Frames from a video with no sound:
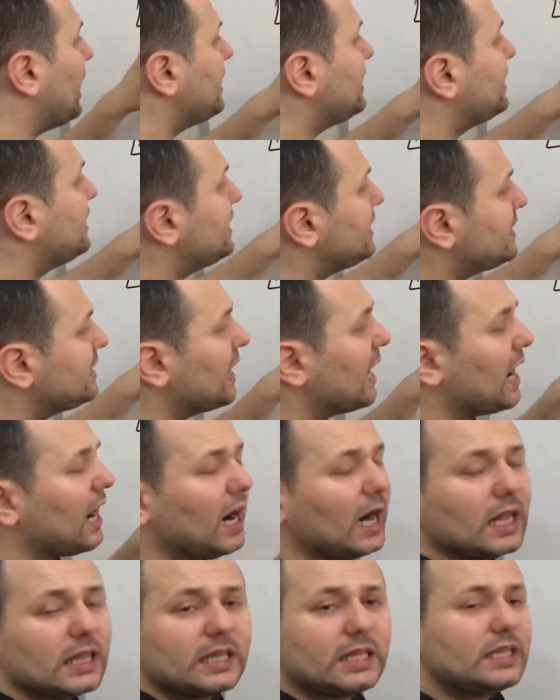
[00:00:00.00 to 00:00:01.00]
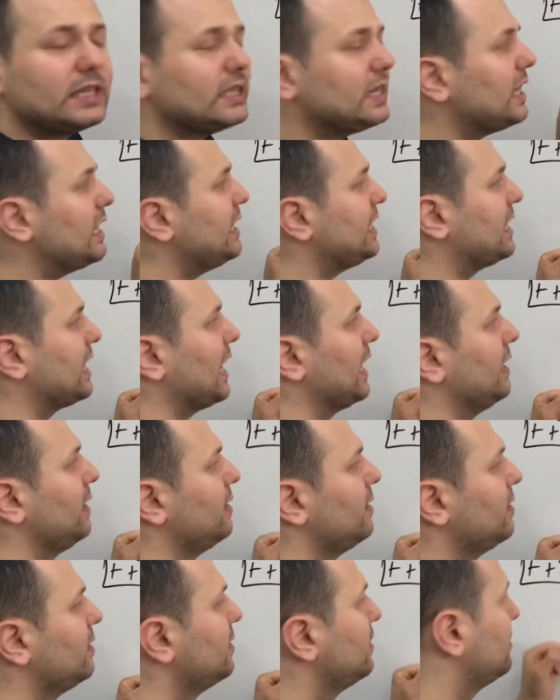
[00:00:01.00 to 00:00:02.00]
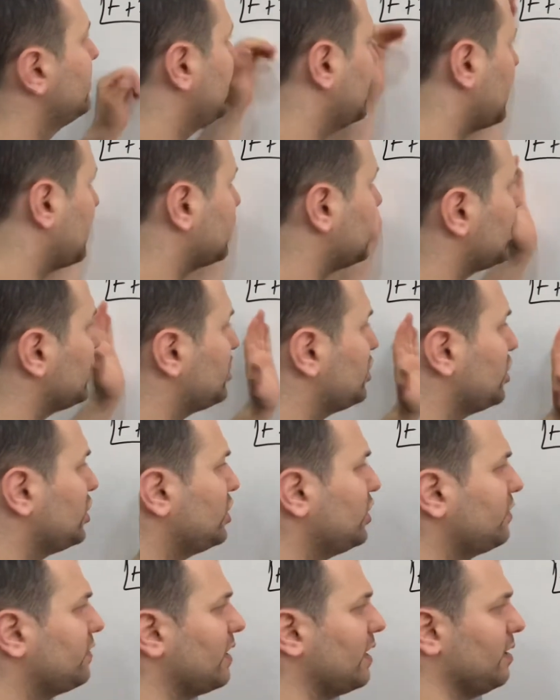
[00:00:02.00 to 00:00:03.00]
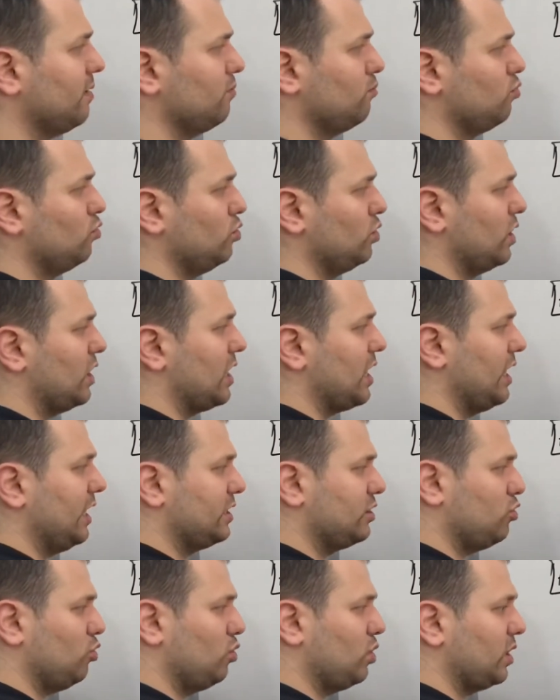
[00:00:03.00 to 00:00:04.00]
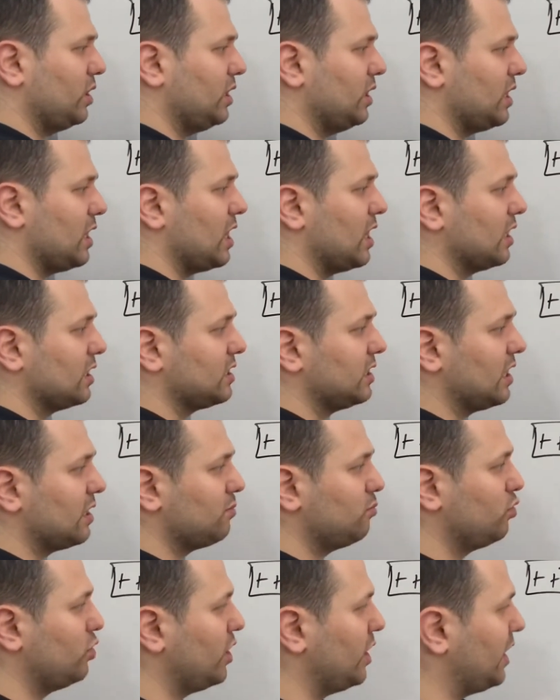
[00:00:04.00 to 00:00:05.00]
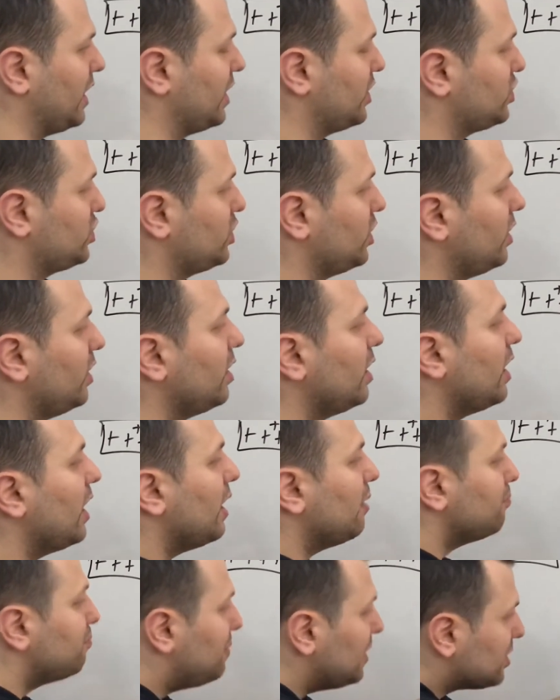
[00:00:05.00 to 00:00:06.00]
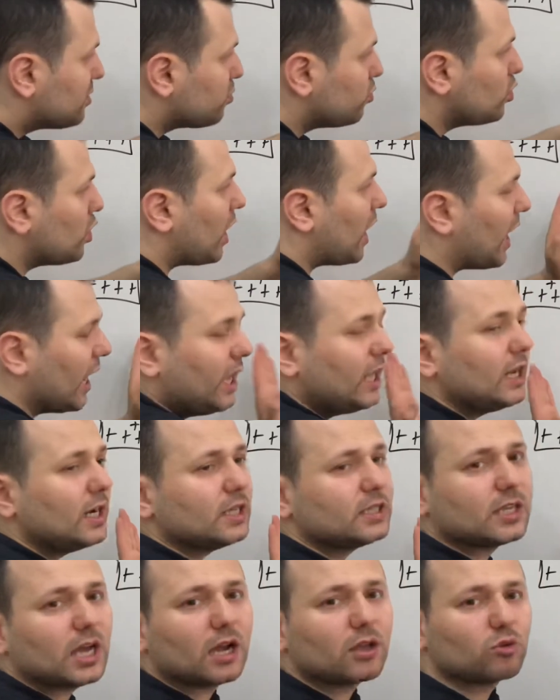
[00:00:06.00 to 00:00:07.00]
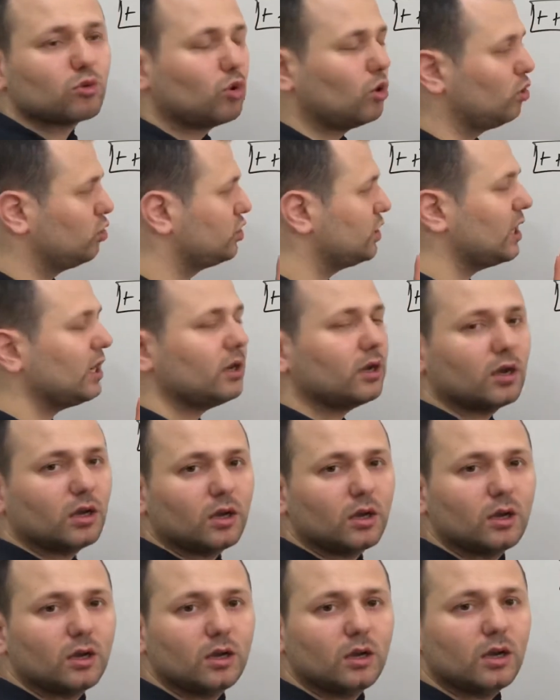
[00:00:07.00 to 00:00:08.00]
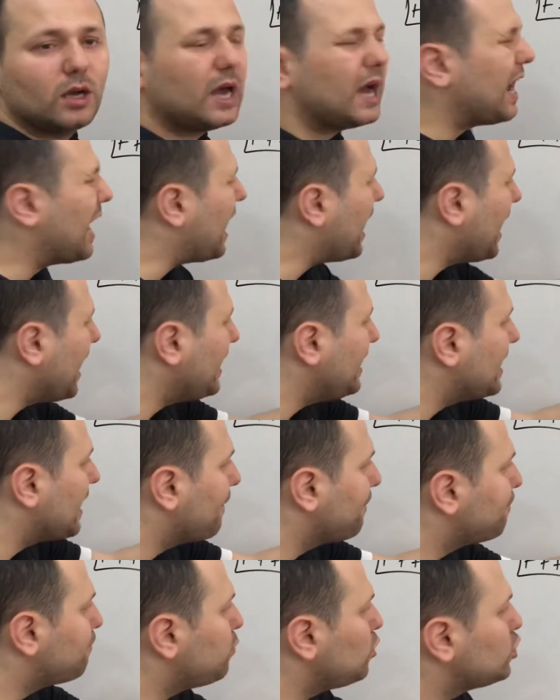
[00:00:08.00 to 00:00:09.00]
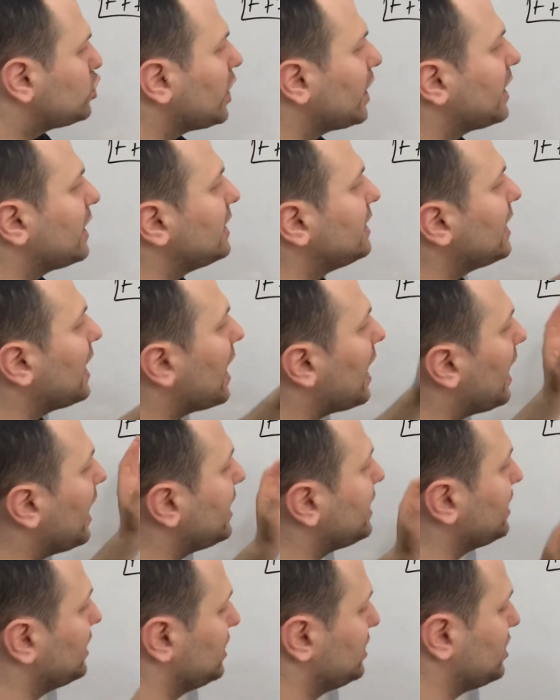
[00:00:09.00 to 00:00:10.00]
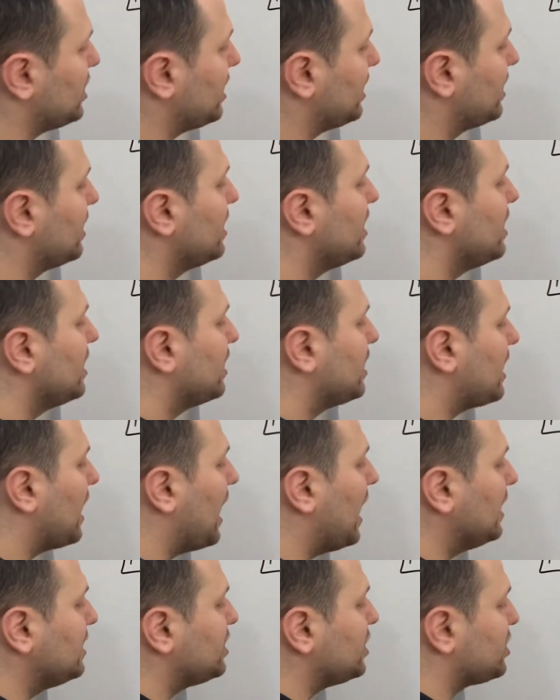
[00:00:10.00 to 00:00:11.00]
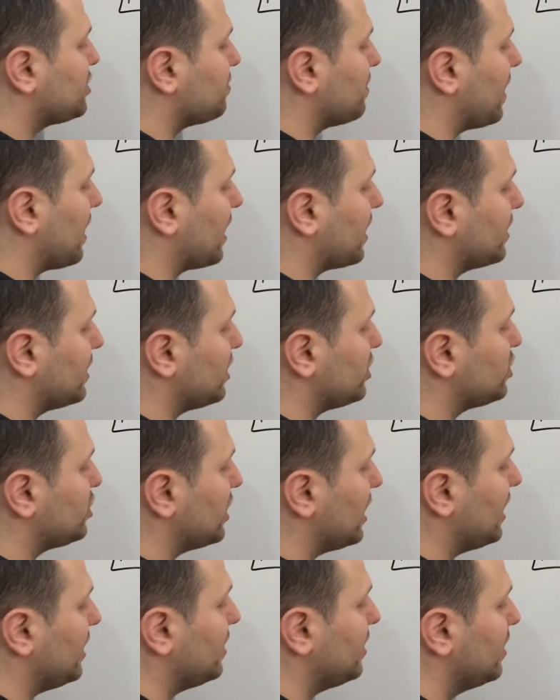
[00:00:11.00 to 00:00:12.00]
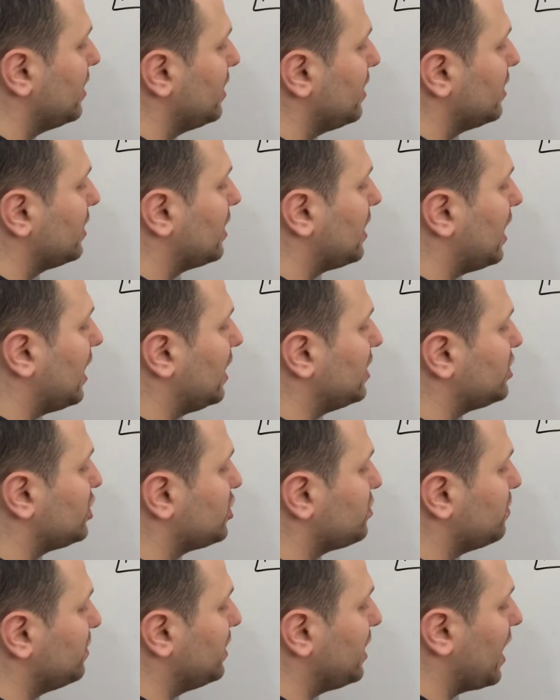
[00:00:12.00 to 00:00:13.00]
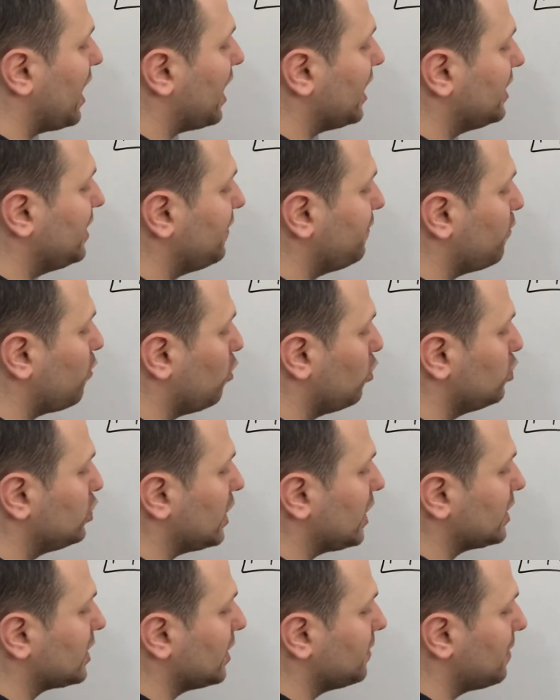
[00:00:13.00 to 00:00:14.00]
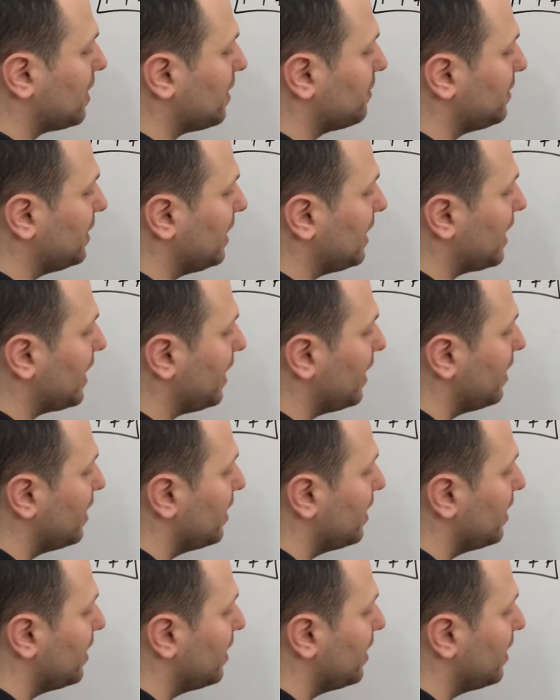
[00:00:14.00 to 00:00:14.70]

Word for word: etkisi altındayken yaklaştırdık ya bunu eksi yükledik artılar buraya geçti. Biz bunu ayırırsak ne olacak? Aynen bu şekilde ayrılacak. K cismi arkadaşlar K cismi negatif olacak tamamıyla.